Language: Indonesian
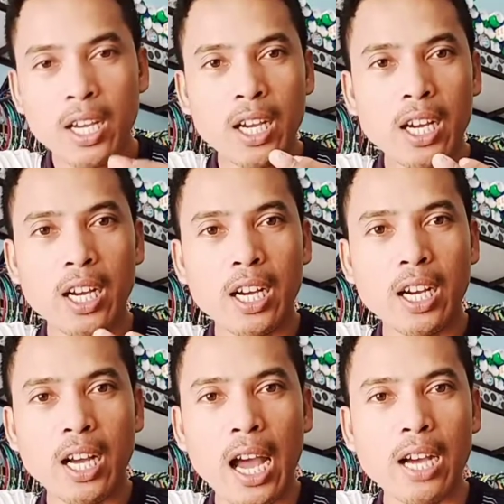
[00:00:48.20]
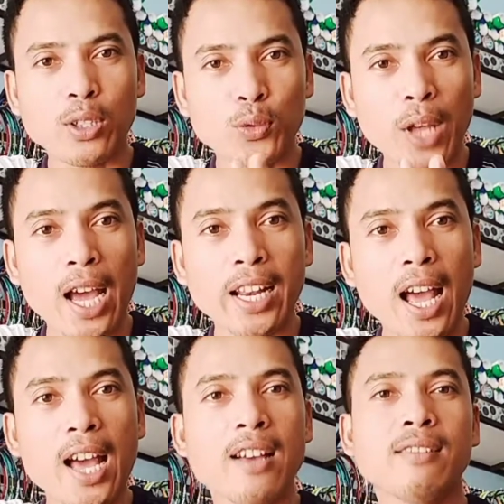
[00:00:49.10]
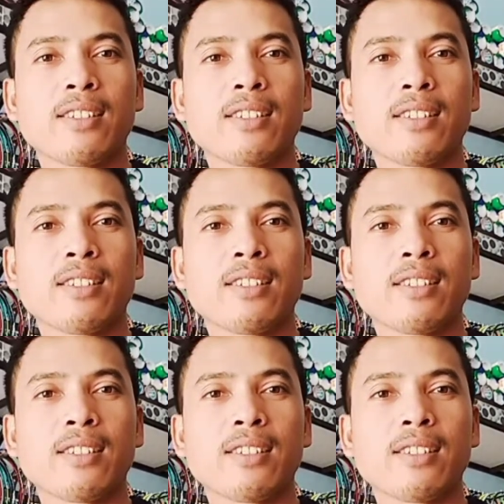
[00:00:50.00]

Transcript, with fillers: uh, sudah ada